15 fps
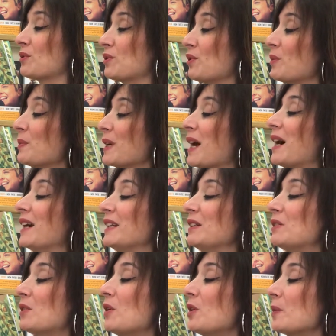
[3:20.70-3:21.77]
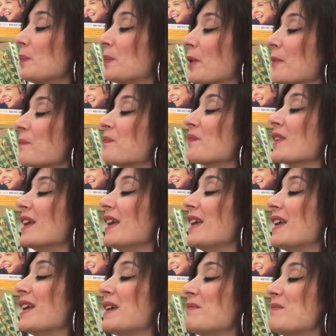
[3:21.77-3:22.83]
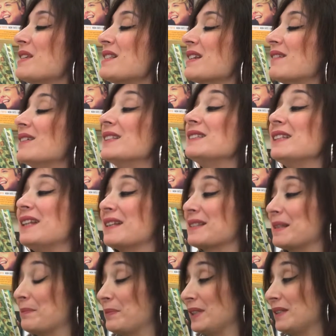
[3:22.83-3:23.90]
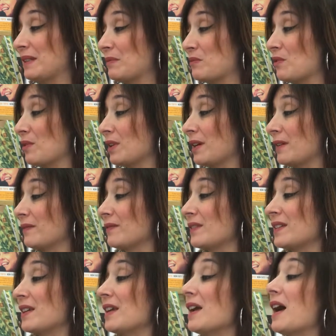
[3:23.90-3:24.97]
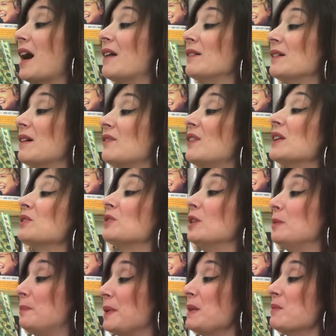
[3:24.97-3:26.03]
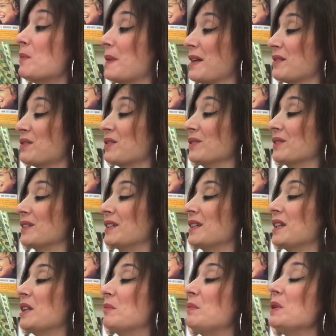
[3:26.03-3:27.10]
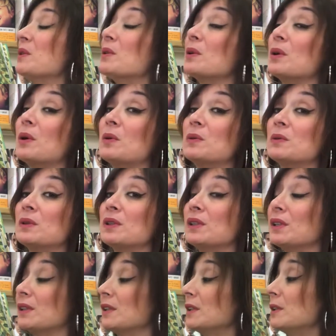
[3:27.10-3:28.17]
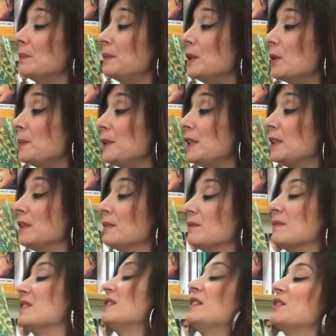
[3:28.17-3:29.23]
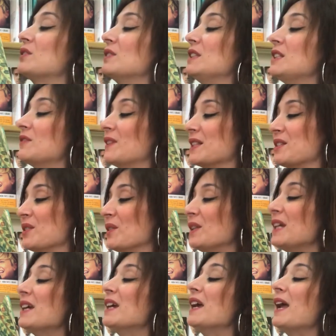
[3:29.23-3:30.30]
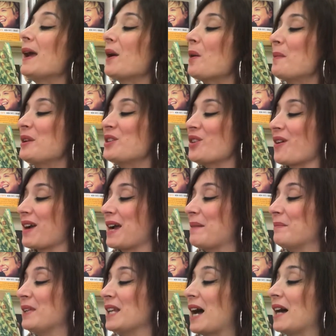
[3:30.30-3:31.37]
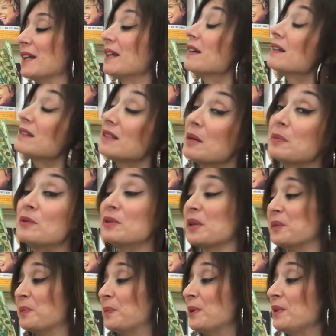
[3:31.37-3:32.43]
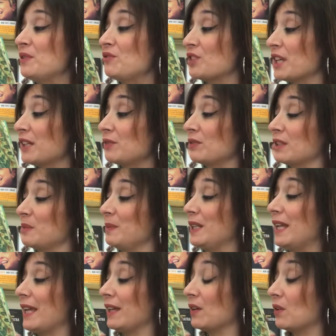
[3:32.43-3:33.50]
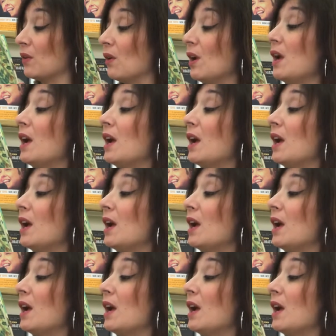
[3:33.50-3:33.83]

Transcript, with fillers: sopra il corpo e mise avanti la zampetta buona. Aveva fatto il primo passo, pigolò un Pio piopì di soddisfazione e cominciò a camminare, sia pure un po' incerto e sbilenco,